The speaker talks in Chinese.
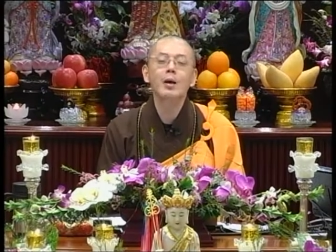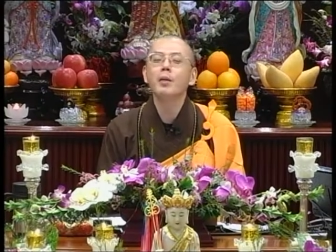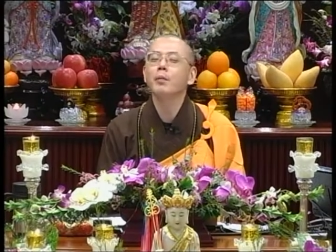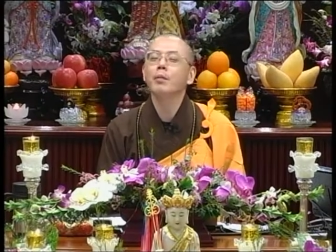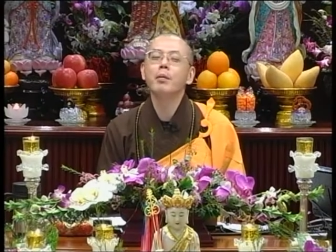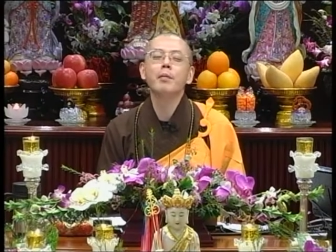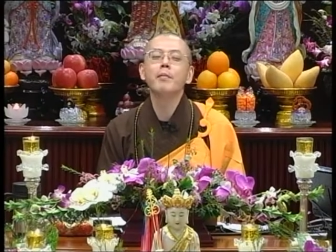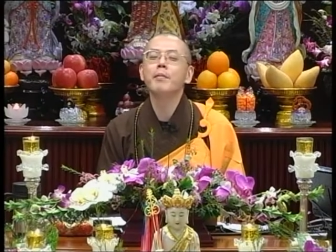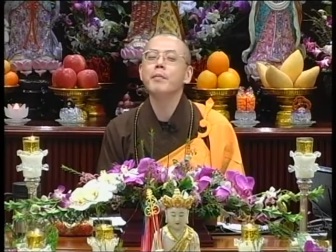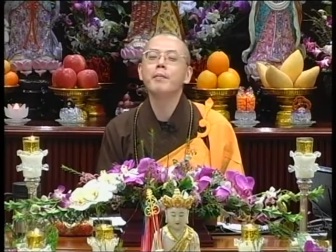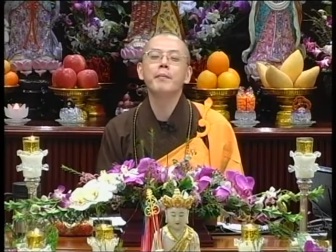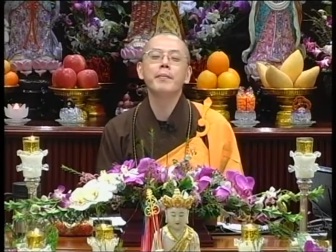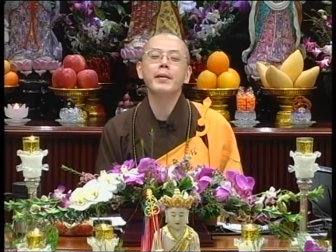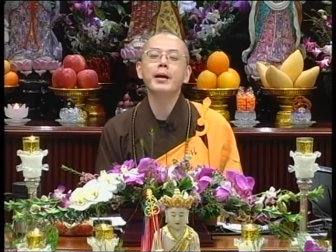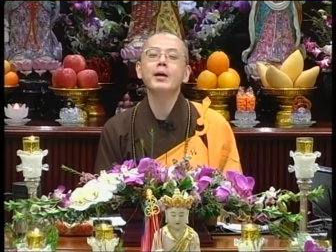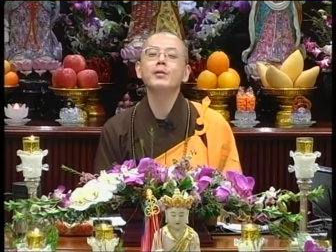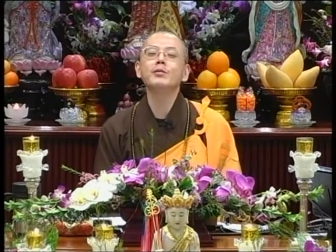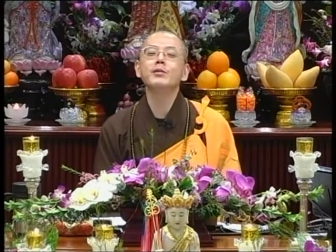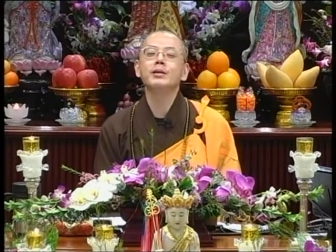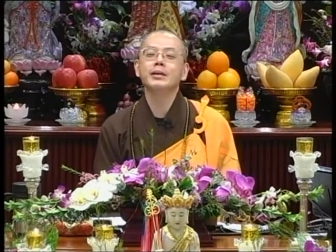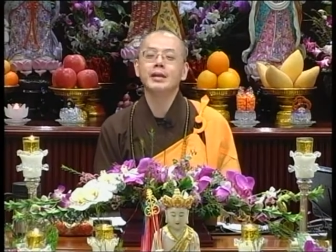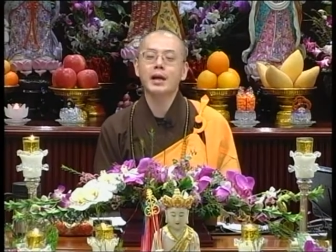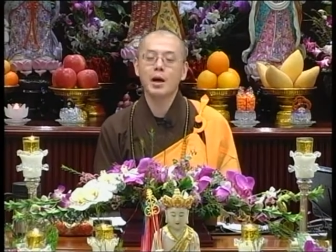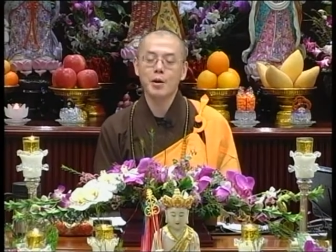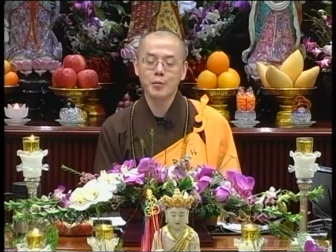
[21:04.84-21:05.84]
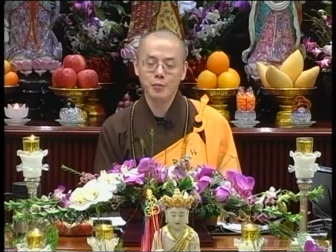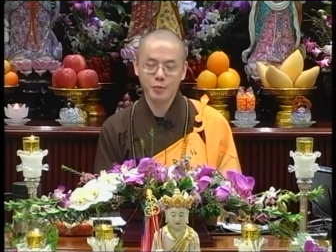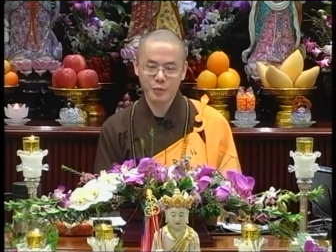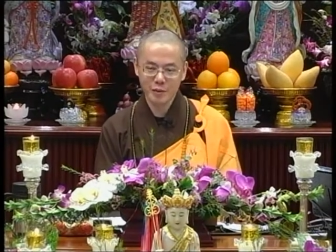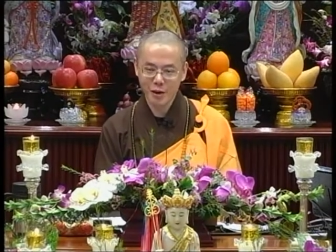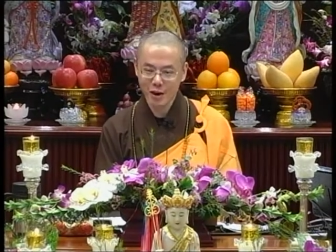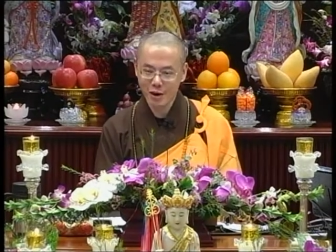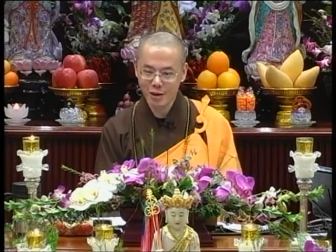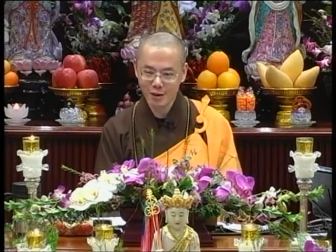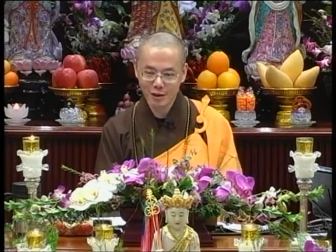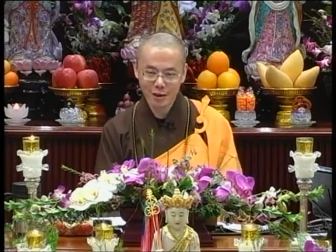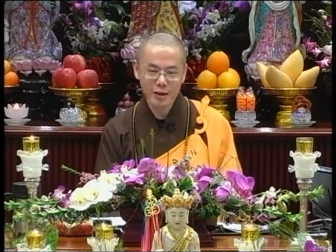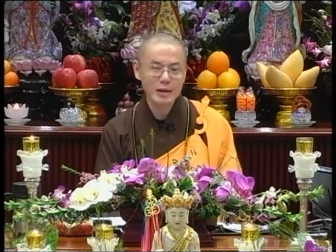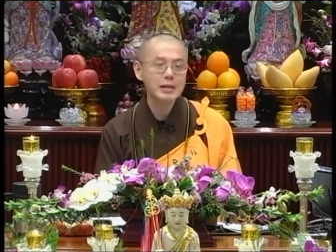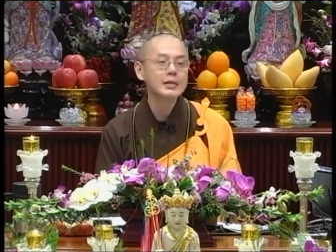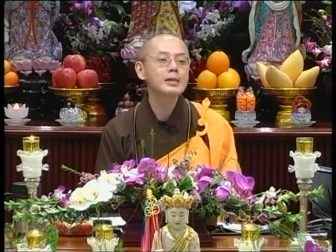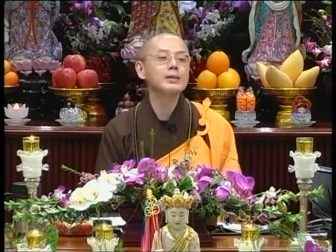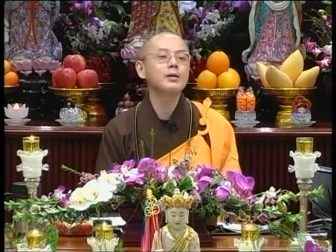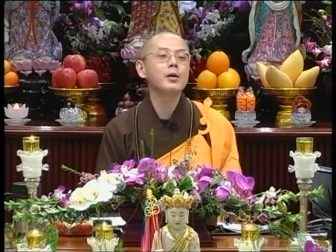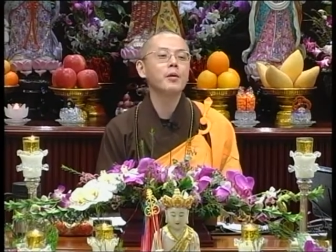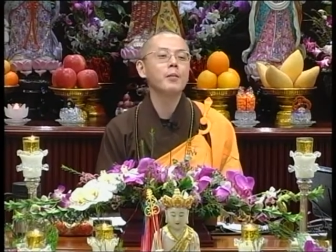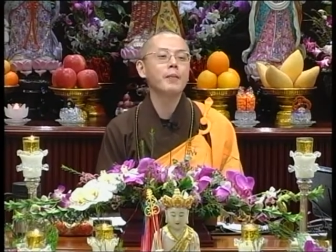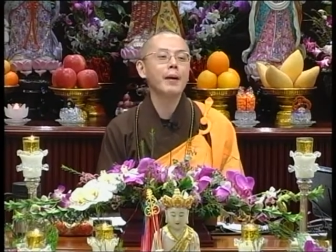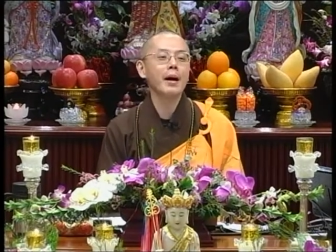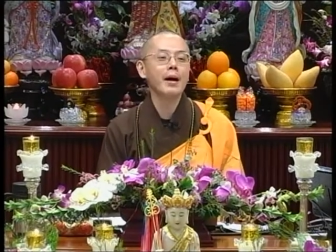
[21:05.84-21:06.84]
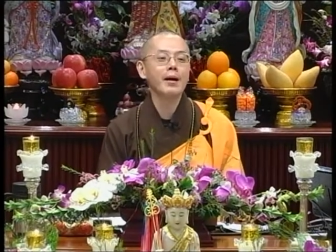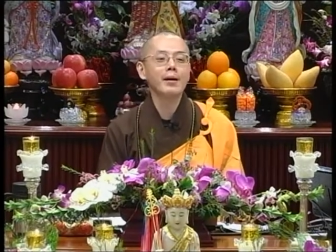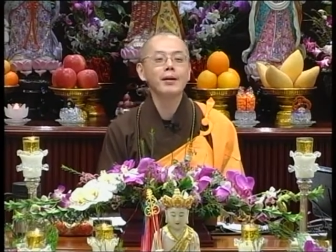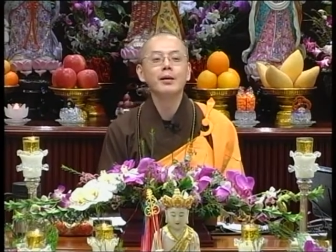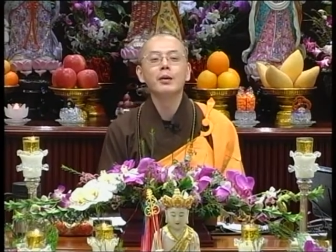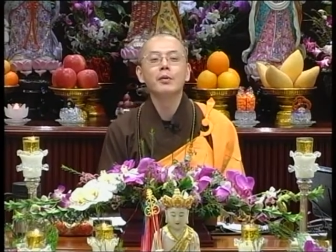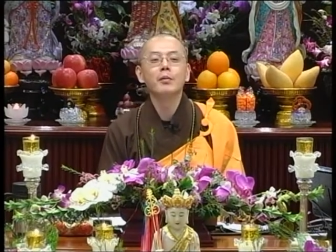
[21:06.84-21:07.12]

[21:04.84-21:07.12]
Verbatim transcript: 我们不要去钓鱼好了，走吧，